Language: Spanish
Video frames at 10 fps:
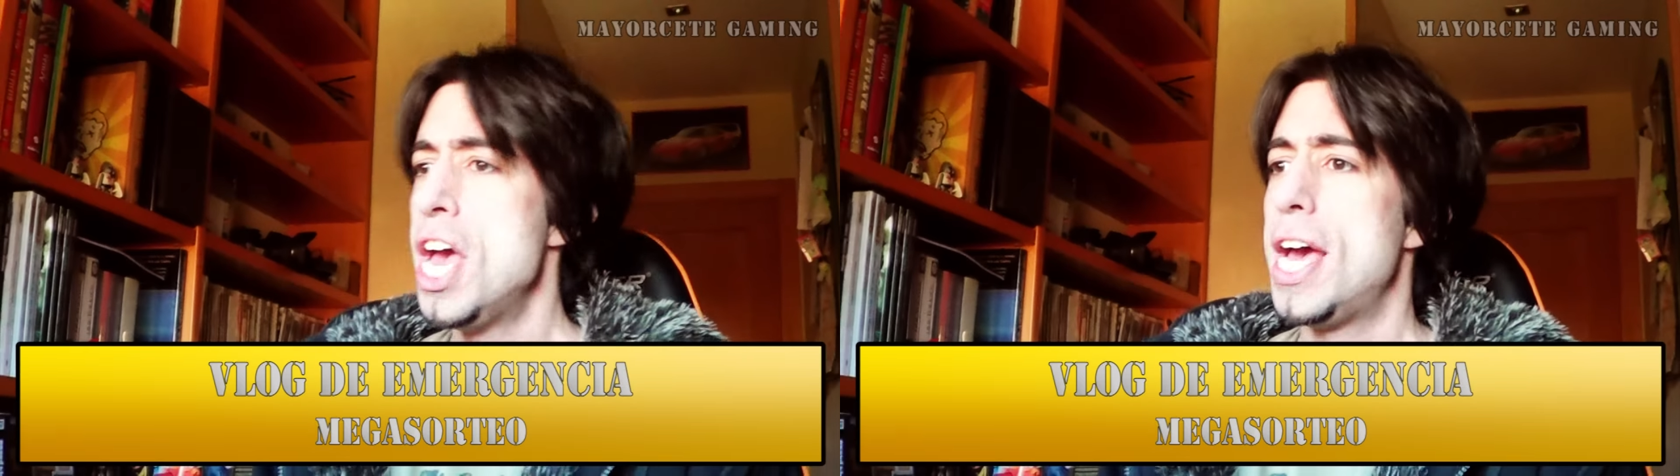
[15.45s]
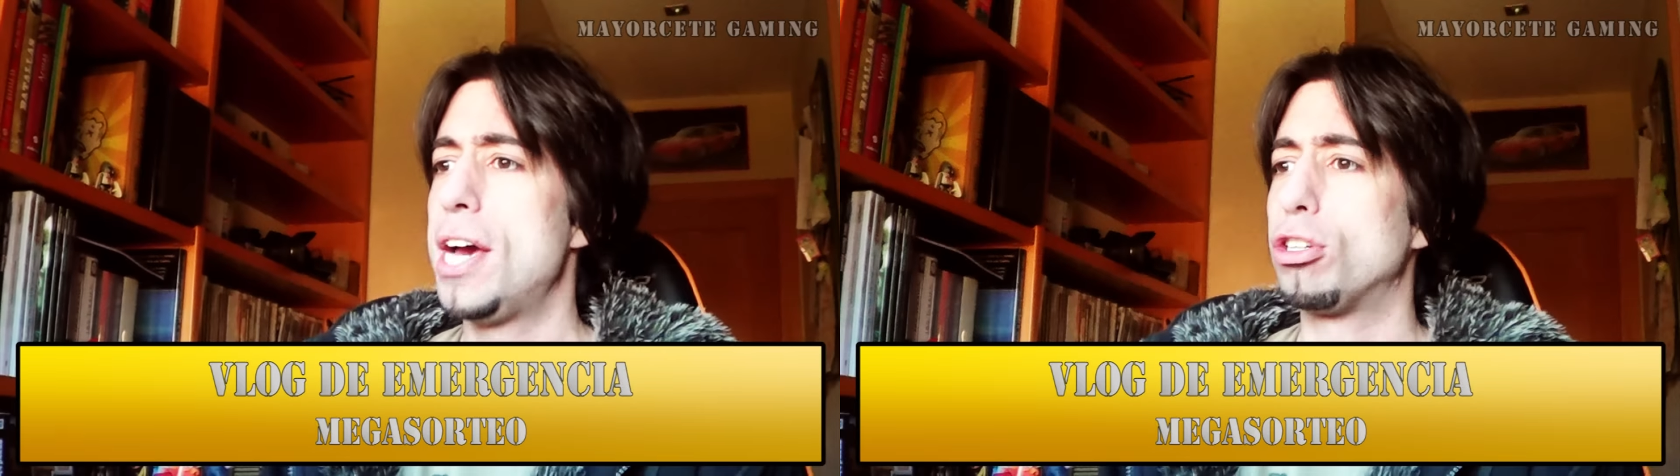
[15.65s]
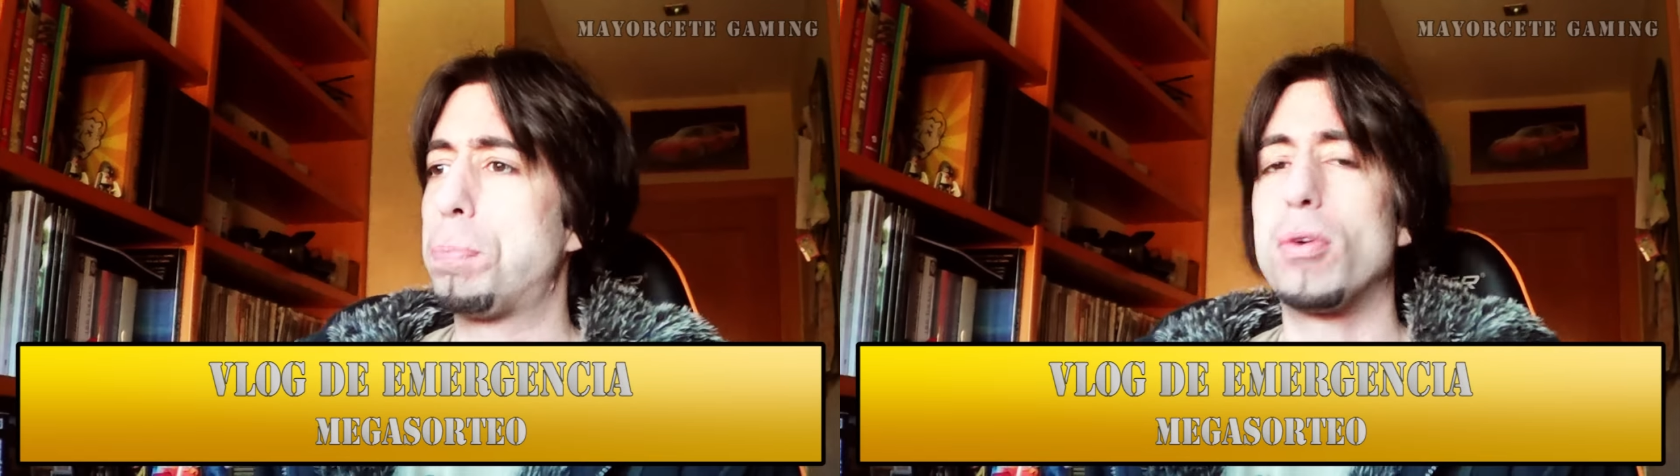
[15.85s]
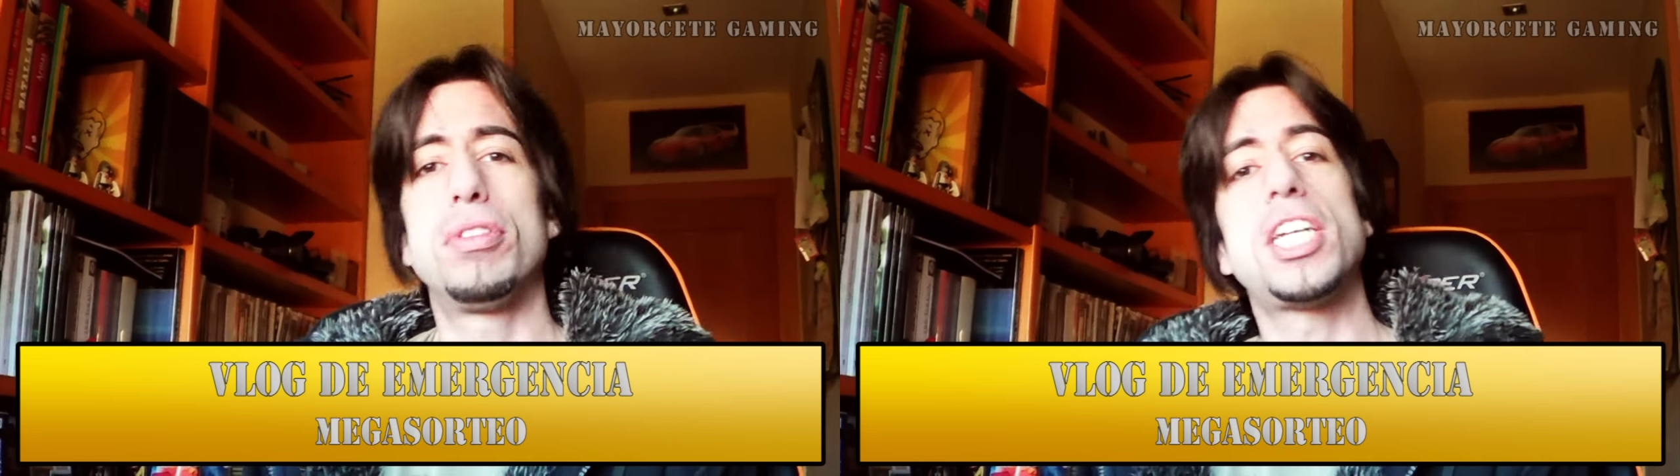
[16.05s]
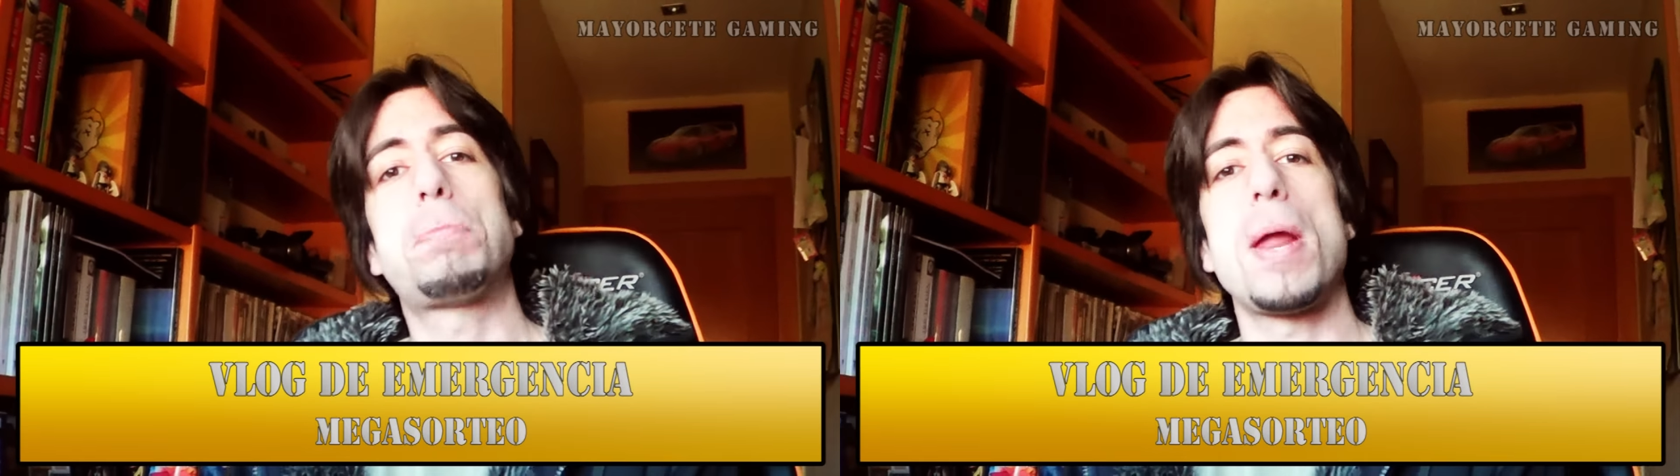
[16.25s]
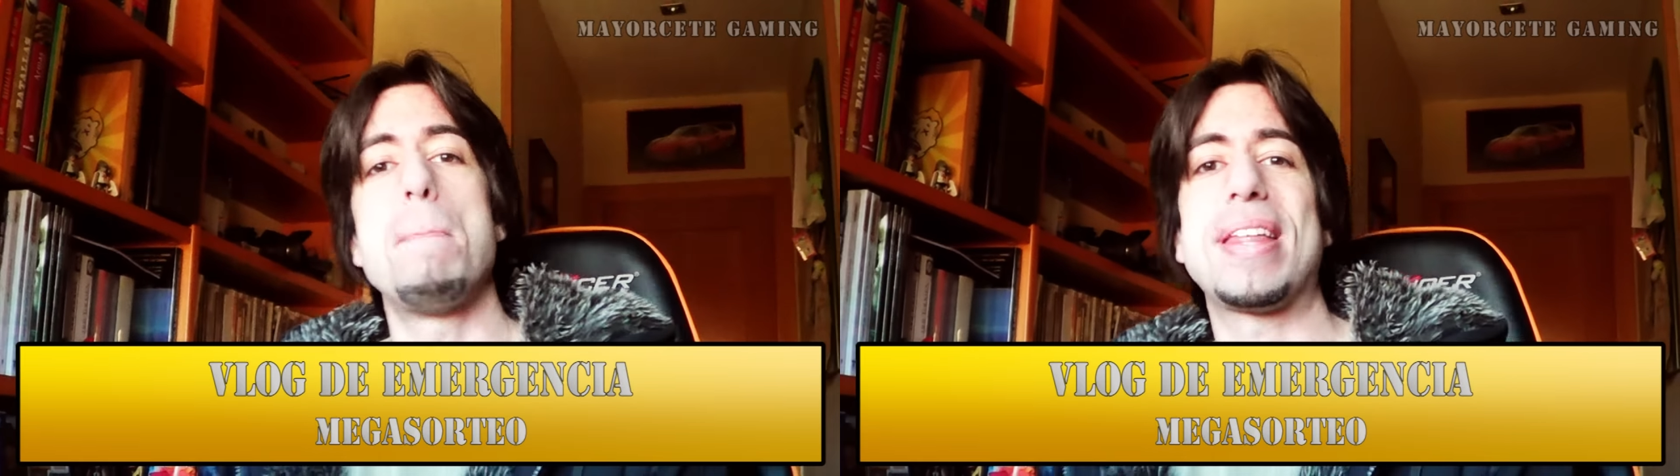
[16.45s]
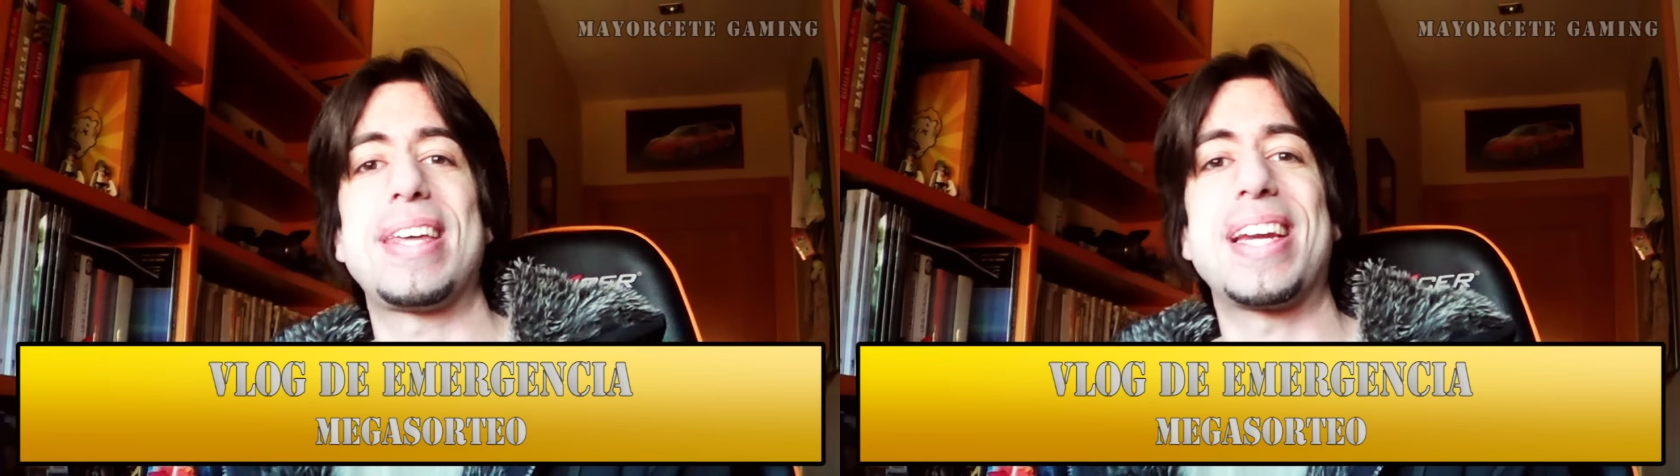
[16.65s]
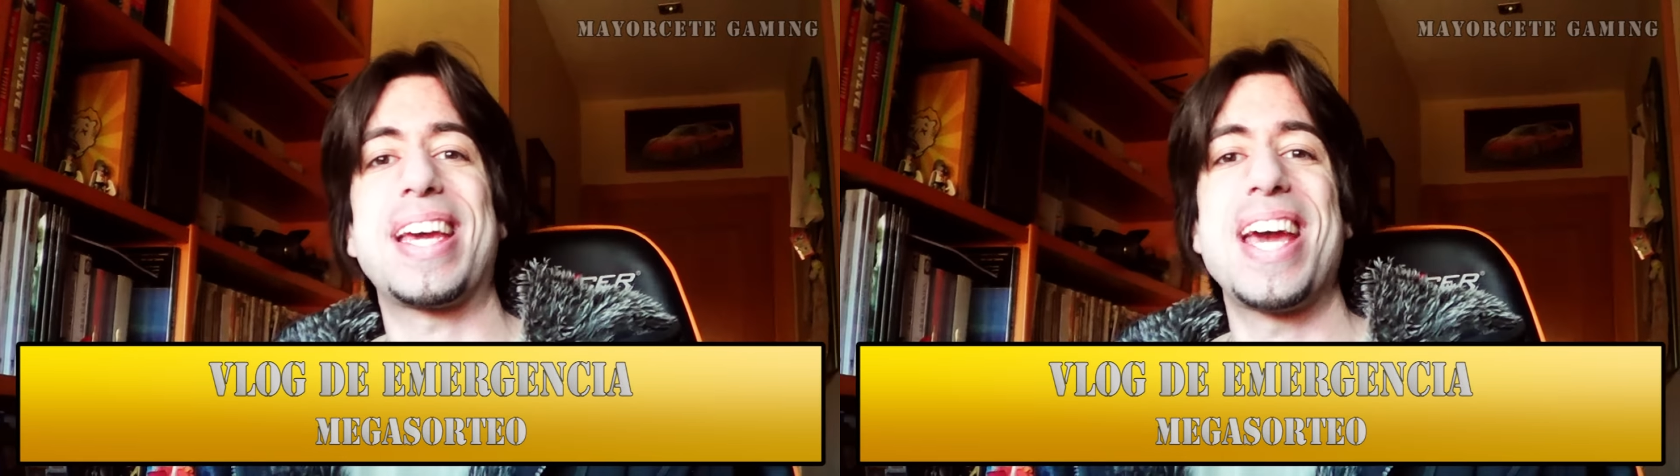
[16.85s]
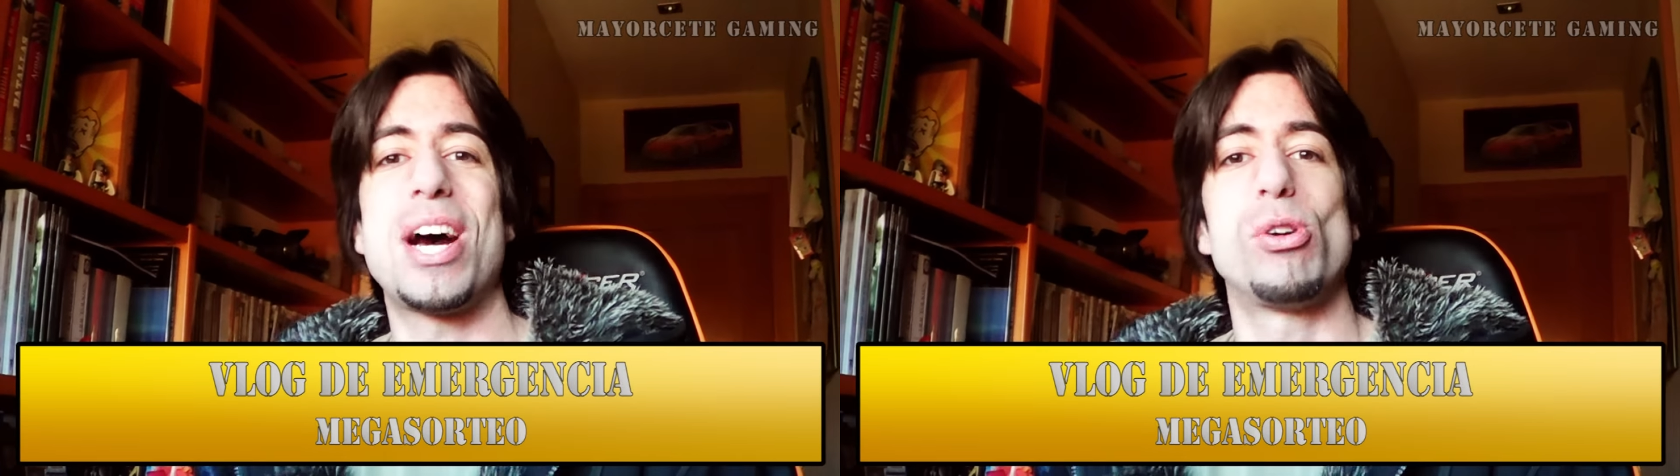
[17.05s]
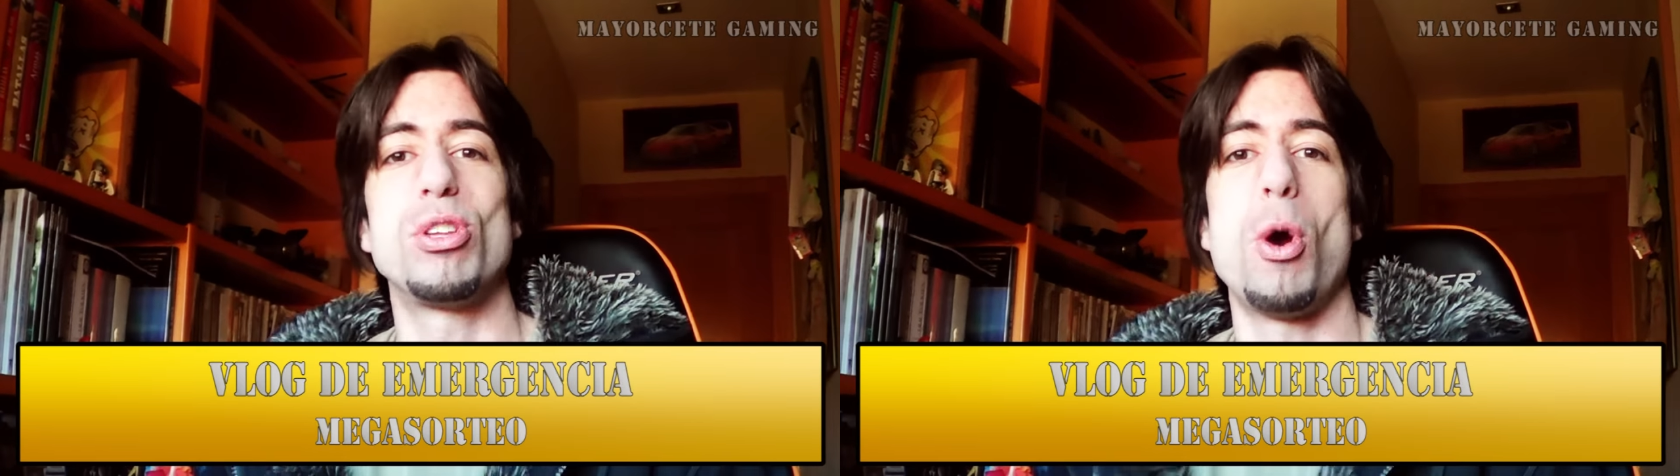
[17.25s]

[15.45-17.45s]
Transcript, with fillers: Eh, os preguntaréis para empezar qué hago